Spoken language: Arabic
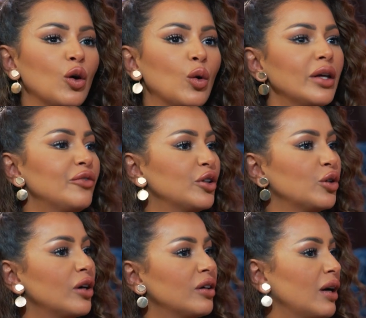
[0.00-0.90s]
او اي
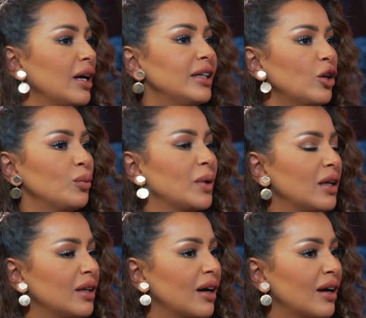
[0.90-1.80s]
في اي نوع من
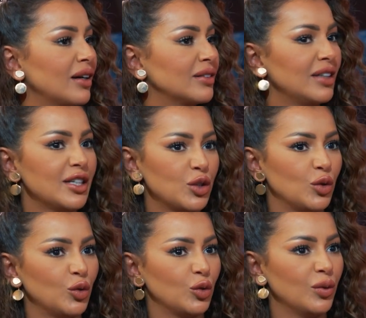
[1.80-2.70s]
العلاقات يحس
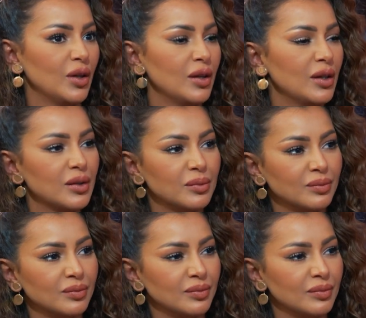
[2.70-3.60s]
انه
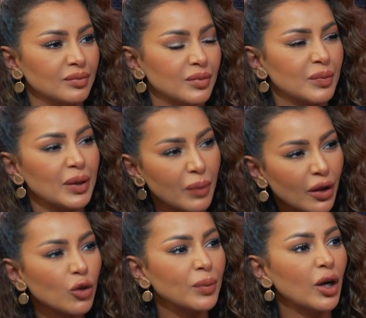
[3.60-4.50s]
يمكن بعضهم